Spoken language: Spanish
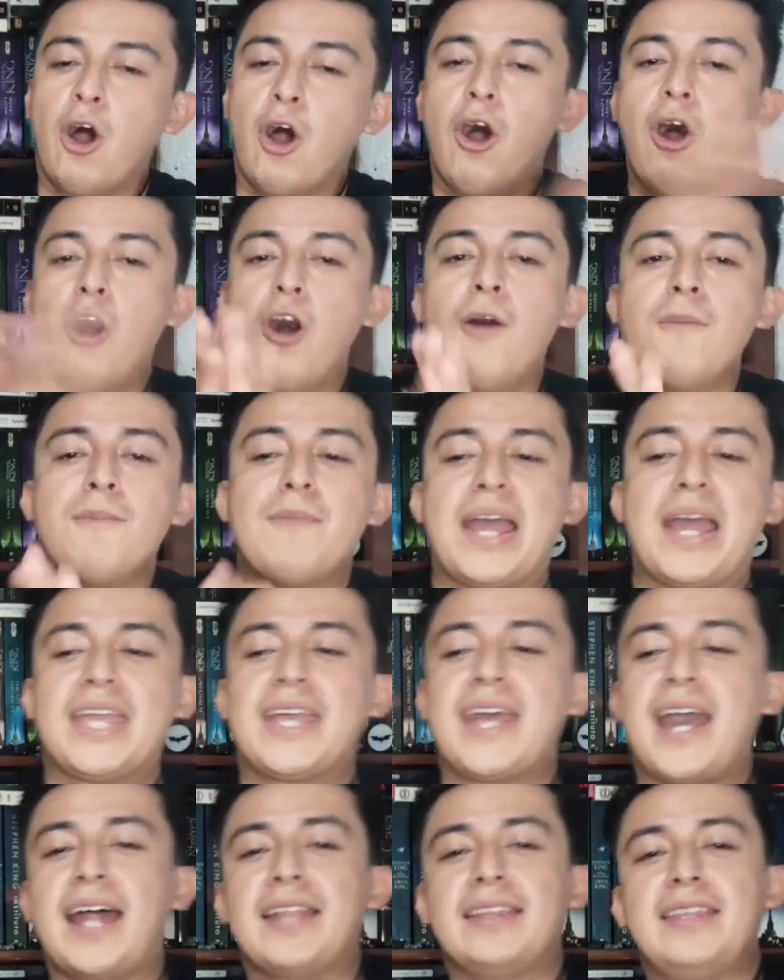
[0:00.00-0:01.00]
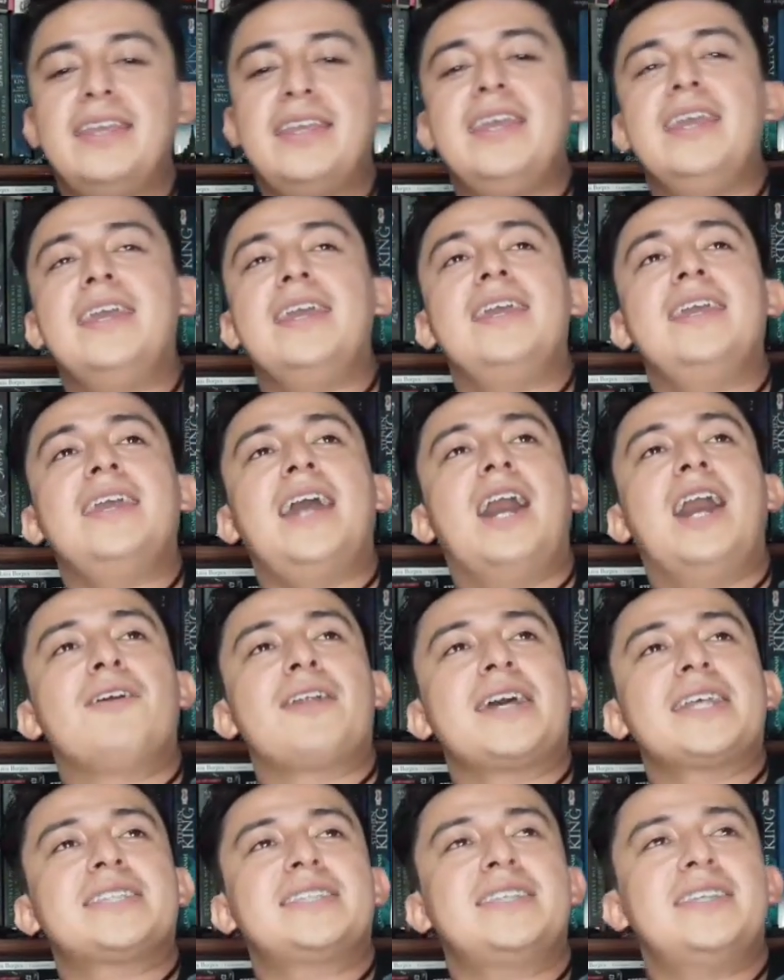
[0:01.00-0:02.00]
Oh my god. Y
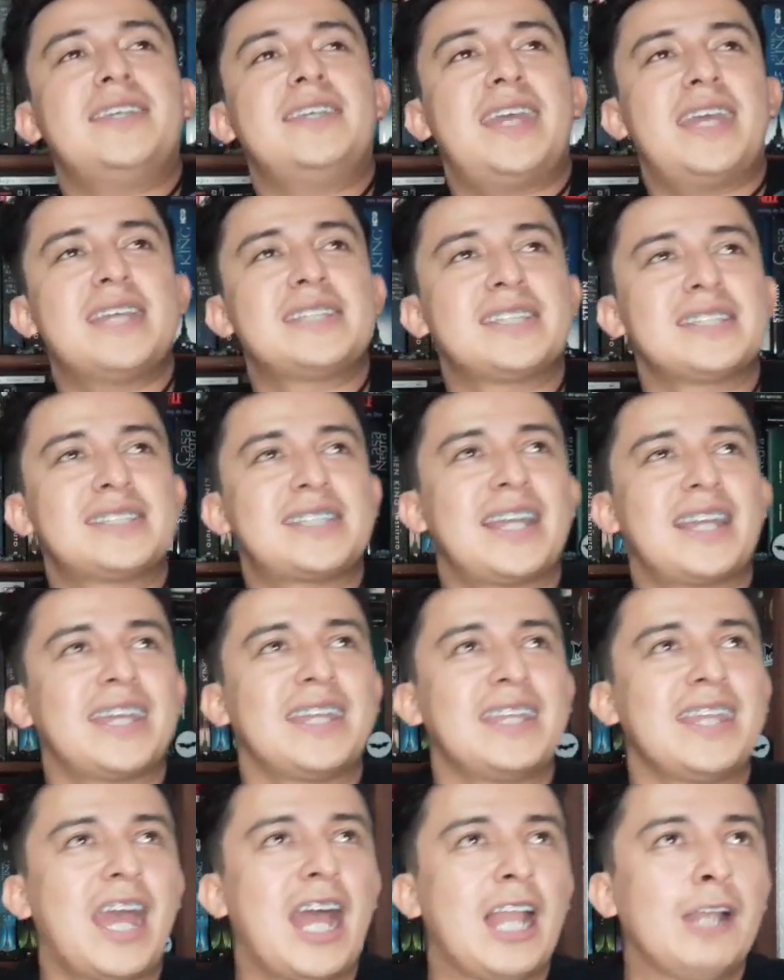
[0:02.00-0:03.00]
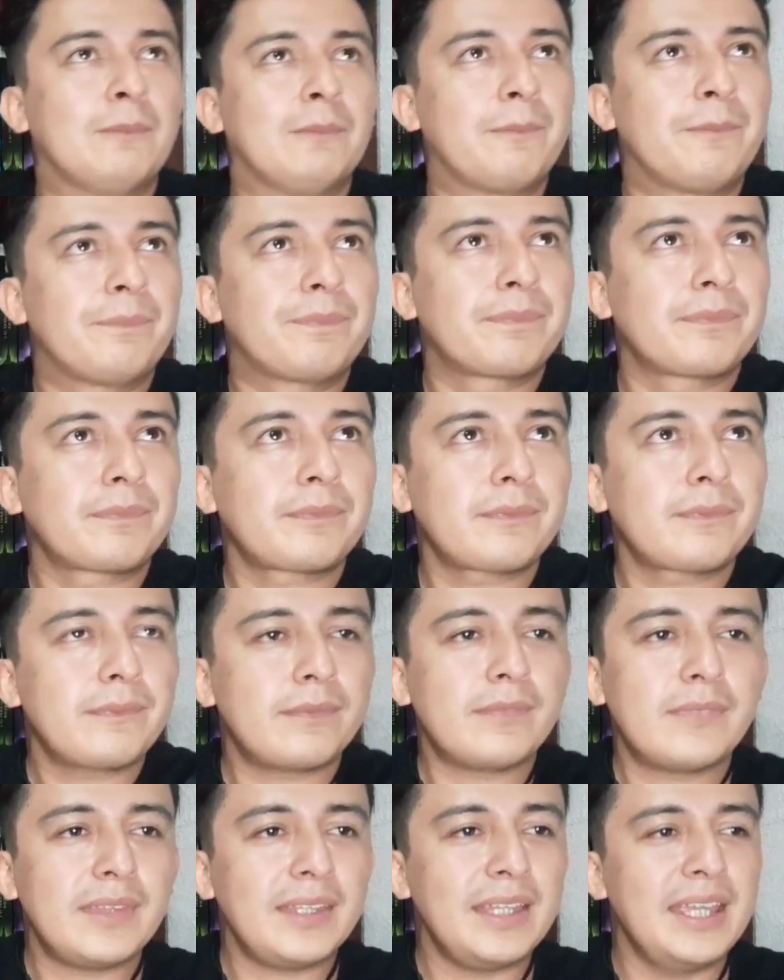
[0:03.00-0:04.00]
ahora sí, este, está, genial. Me gustan los colores
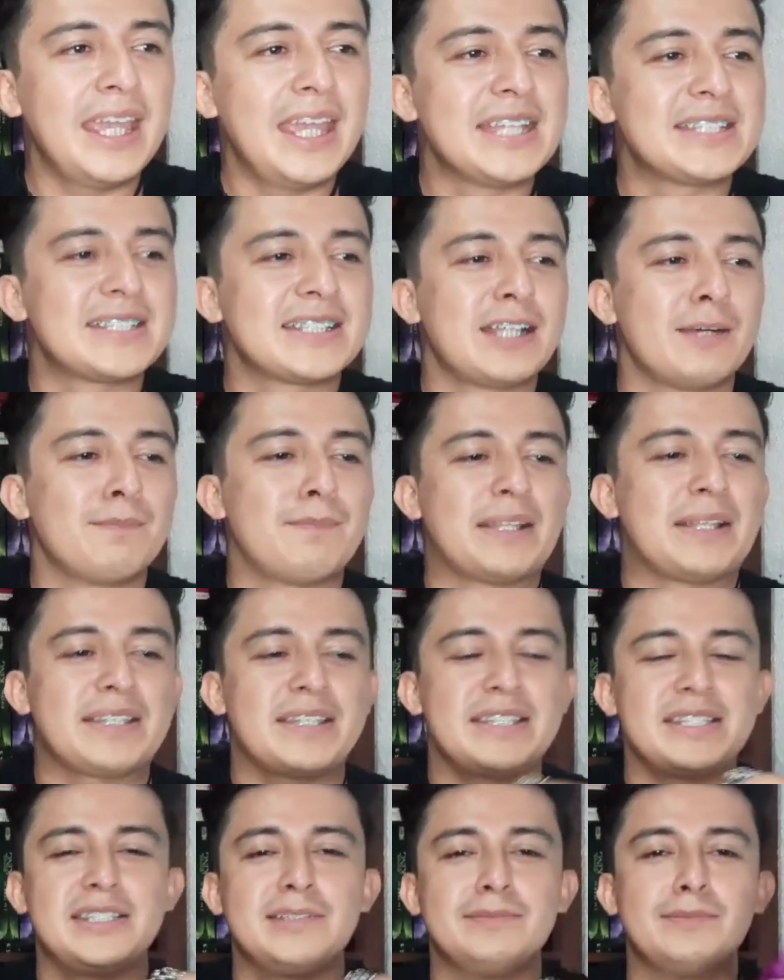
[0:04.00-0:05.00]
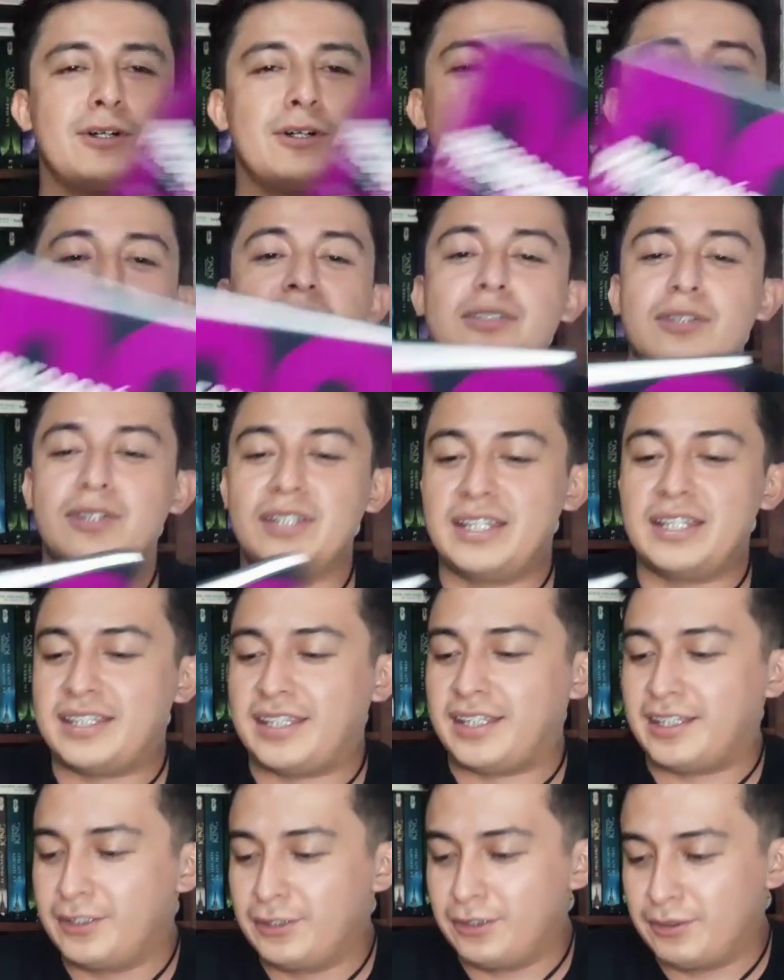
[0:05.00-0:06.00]
de este. Este está padrísimo. Lo estoy
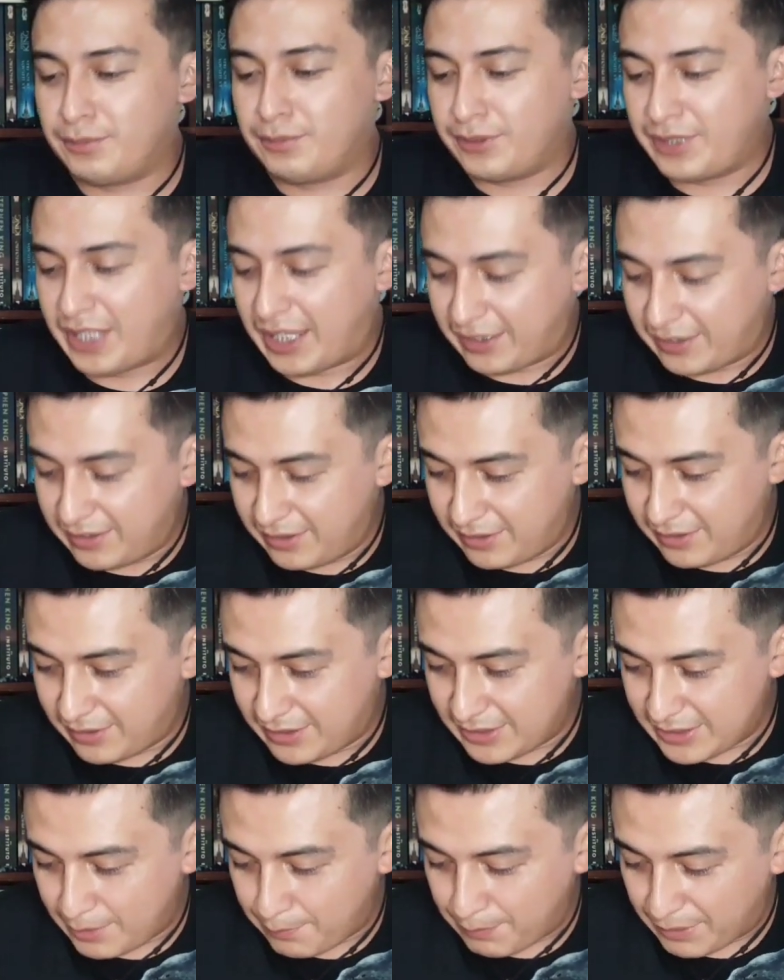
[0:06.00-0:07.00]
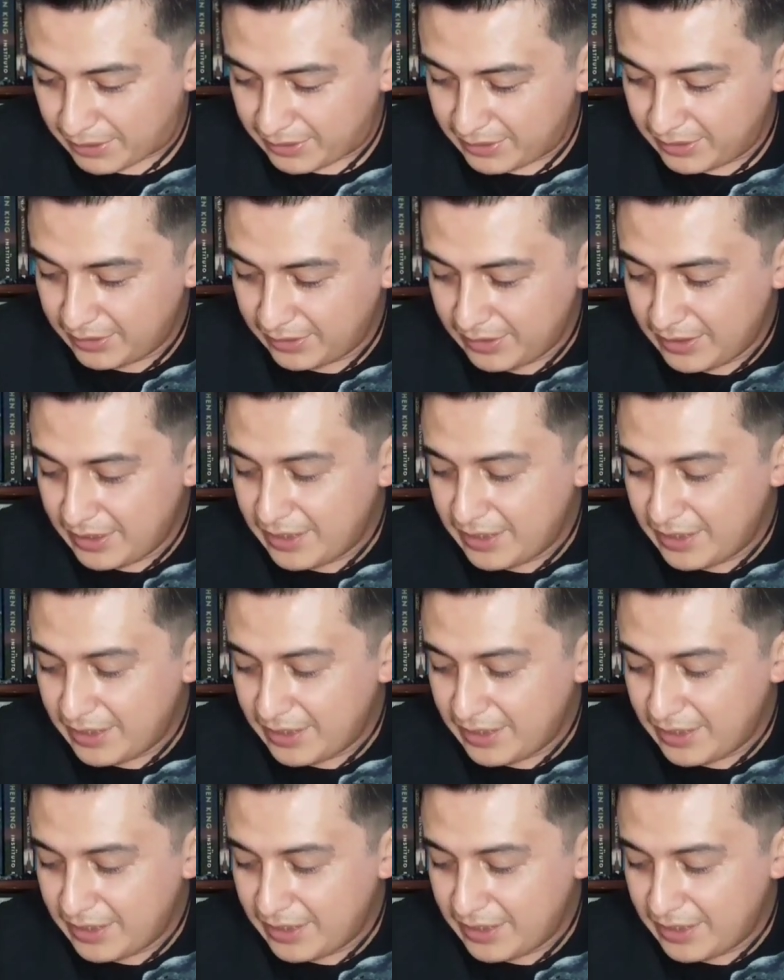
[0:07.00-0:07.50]
leyendo. Voy aquí en esta parte.